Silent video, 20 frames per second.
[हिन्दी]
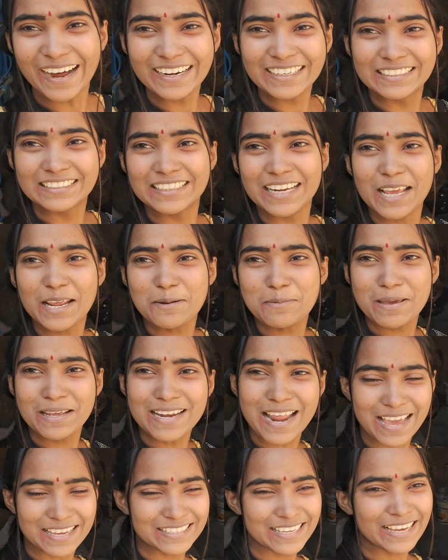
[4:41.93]
और ट्रेन में
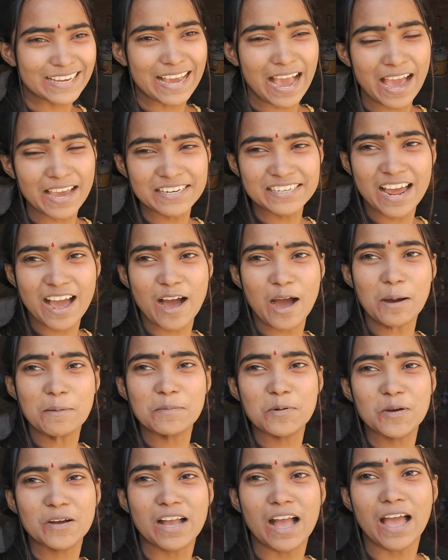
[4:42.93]
ना ये खाई ना
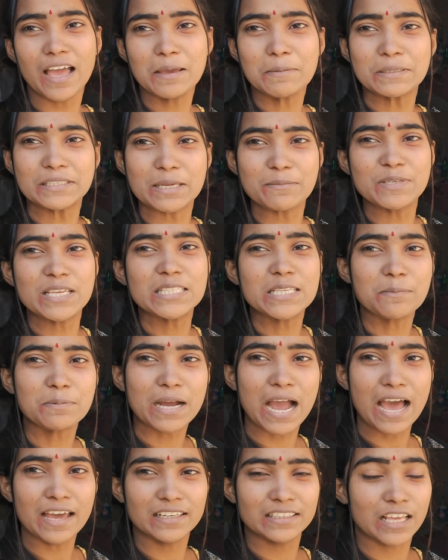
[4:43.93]
हम लोग खाए मतलब ये जब
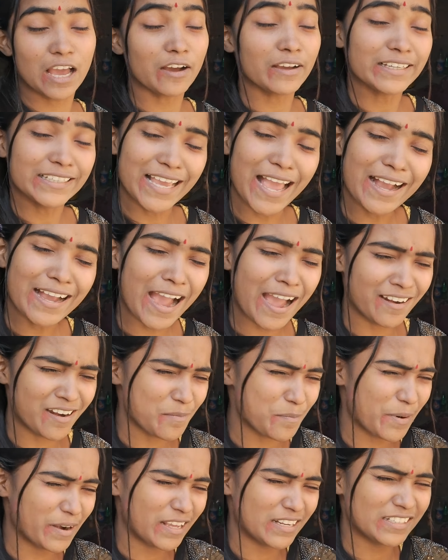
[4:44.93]
खा रही थी अब क्या
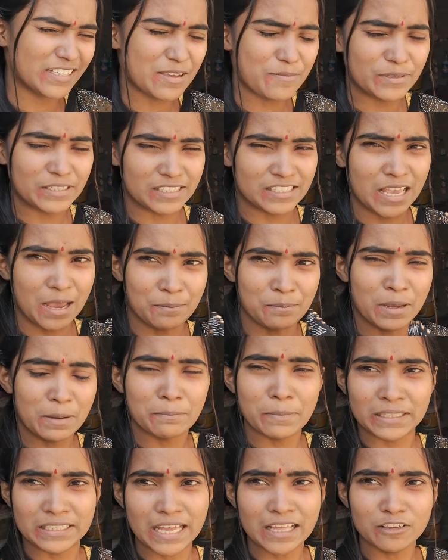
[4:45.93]
खाना पड़ा इनकी वजह से अब
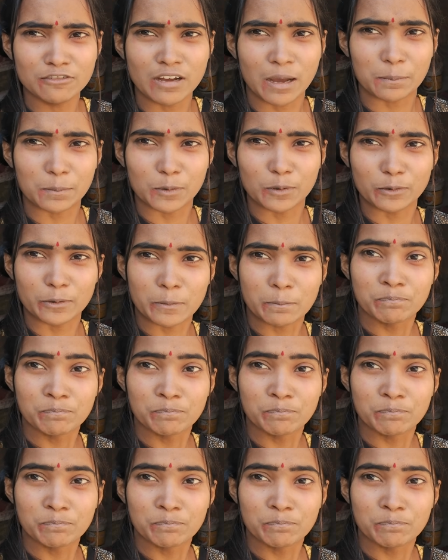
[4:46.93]
मैं बता दूँ आप लोग को